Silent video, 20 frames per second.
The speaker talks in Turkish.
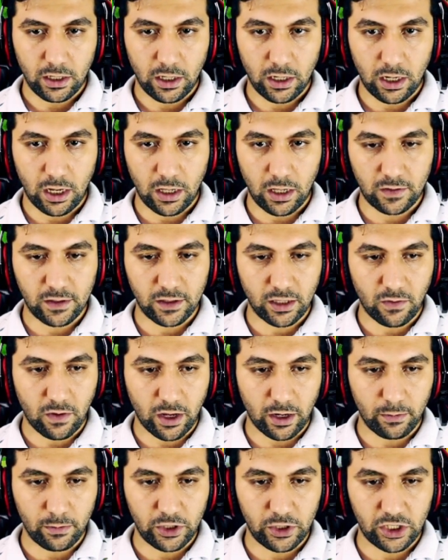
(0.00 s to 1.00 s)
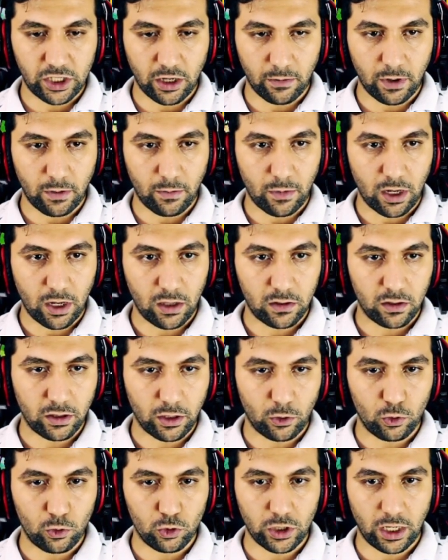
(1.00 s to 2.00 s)
Altın da varmış. Tamam altın da
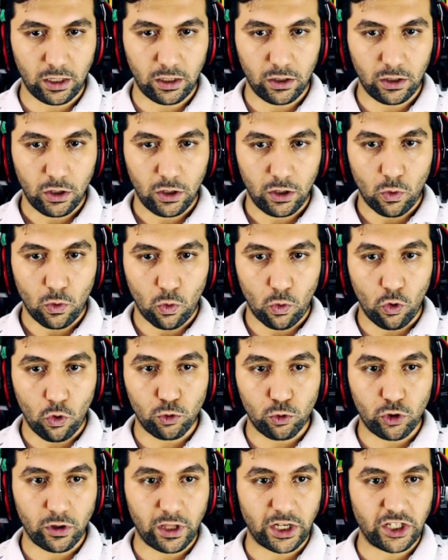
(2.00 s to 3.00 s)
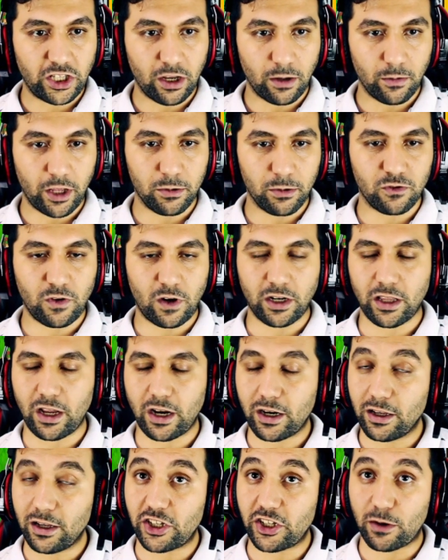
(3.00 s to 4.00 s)
güzel. O burada da kitaplarımız vardı
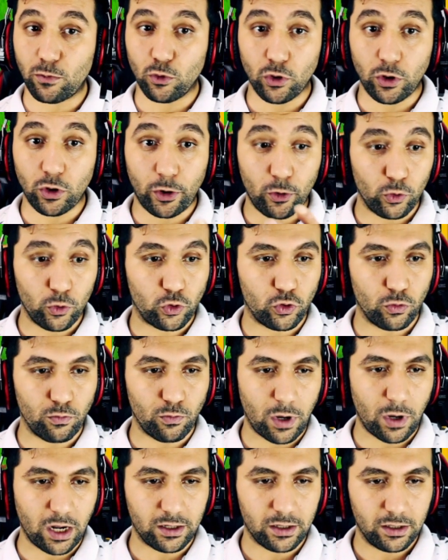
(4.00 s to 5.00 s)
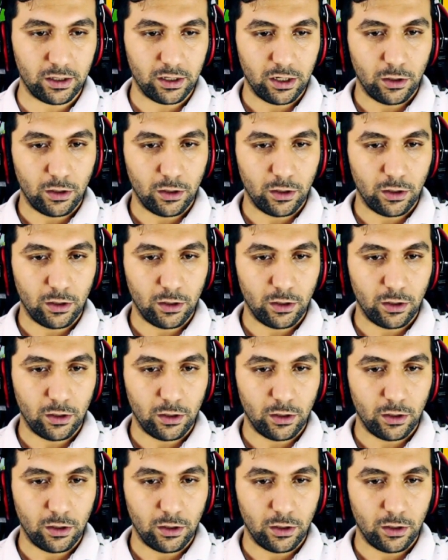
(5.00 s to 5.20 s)
arkadaşlar. Bunları unuttum bak.